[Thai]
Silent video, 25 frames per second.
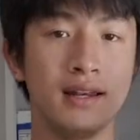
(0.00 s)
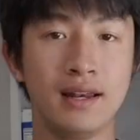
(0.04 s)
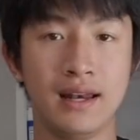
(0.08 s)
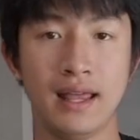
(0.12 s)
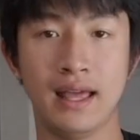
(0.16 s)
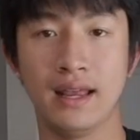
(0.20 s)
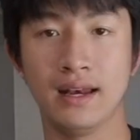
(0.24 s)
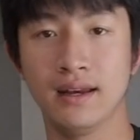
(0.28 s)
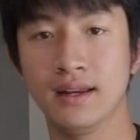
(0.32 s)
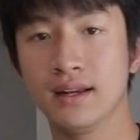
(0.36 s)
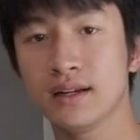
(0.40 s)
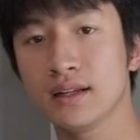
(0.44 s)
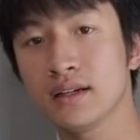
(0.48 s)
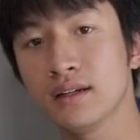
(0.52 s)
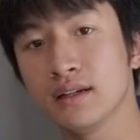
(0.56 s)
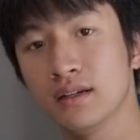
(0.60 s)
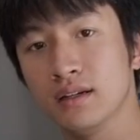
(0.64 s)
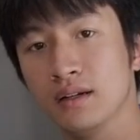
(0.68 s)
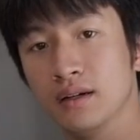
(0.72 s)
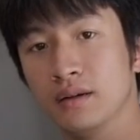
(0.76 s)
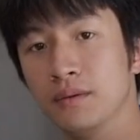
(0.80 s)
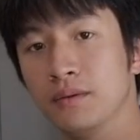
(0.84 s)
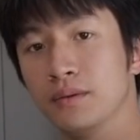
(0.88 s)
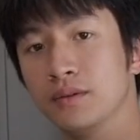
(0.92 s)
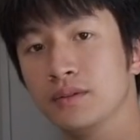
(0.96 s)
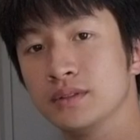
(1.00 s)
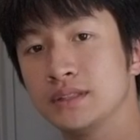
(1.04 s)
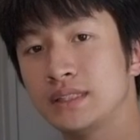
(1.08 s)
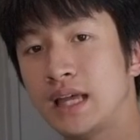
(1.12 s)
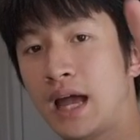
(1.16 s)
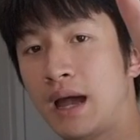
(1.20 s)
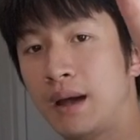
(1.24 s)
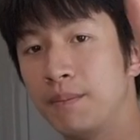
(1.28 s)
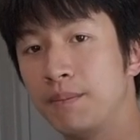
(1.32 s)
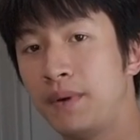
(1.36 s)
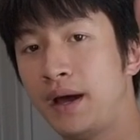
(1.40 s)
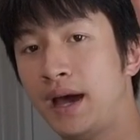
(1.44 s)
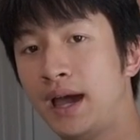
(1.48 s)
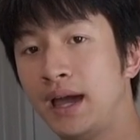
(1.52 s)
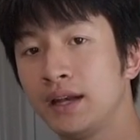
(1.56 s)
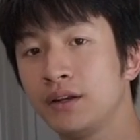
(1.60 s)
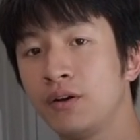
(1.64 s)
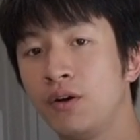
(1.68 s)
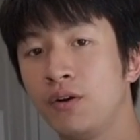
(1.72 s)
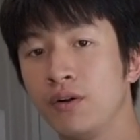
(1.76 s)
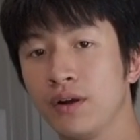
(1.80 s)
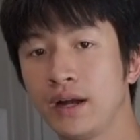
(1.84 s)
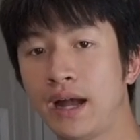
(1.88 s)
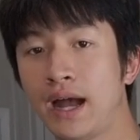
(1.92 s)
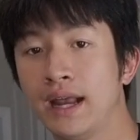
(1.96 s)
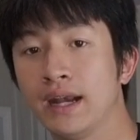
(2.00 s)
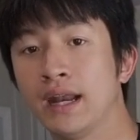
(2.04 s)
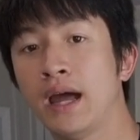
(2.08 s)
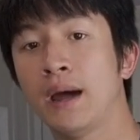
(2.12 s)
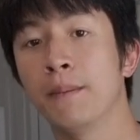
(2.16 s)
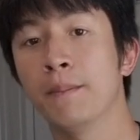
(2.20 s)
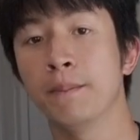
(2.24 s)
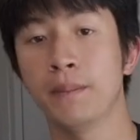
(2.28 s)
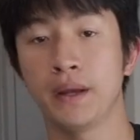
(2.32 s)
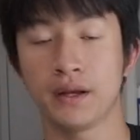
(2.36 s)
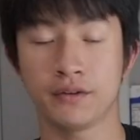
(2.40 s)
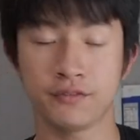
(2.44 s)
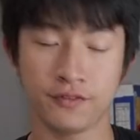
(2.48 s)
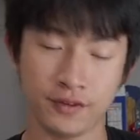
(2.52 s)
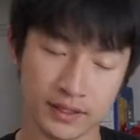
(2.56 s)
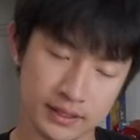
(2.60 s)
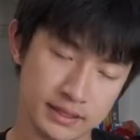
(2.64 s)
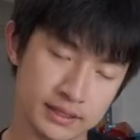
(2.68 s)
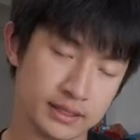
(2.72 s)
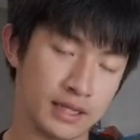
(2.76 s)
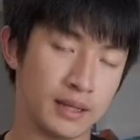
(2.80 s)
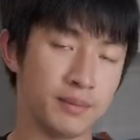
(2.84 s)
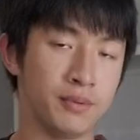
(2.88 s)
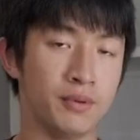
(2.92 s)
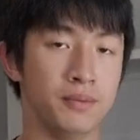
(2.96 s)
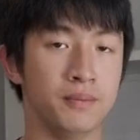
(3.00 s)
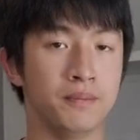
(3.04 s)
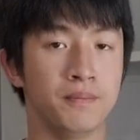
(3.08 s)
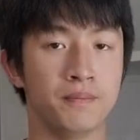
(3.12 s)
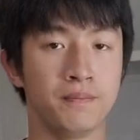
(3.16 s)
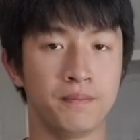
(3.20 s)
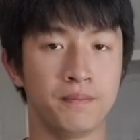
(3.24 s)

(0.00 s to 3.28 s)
นั่นแหละนั่นคือ3พาร์ทของการทำเบรกฟาสต์ครับผม